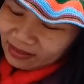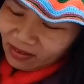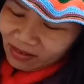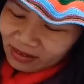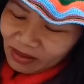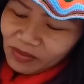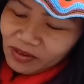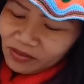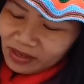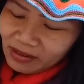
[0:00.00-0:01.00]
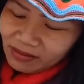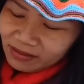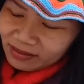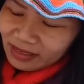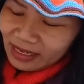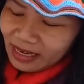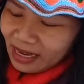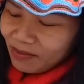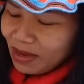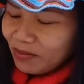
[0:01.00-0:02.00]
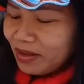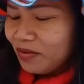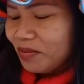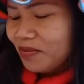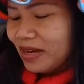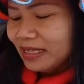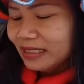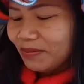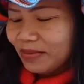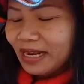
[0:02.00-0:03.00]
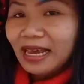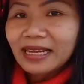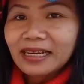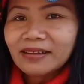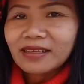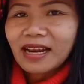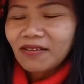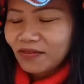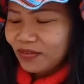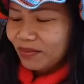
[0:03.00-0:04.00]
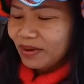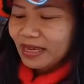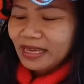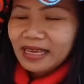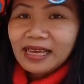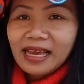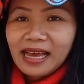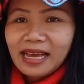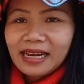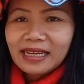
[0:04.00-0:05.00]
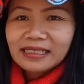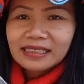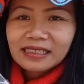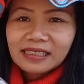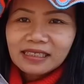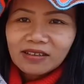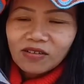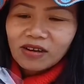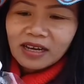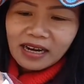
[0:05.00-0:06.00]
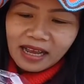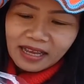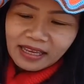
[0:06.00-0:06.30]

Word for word: เนาะทำให้ดูแล้ว แต่ยังไงบ้างไม่รู้เมื่อวานจำไม่ได้เดี๋ยวจะเล่าให้ฟังใหม่หารายชื่อของใคร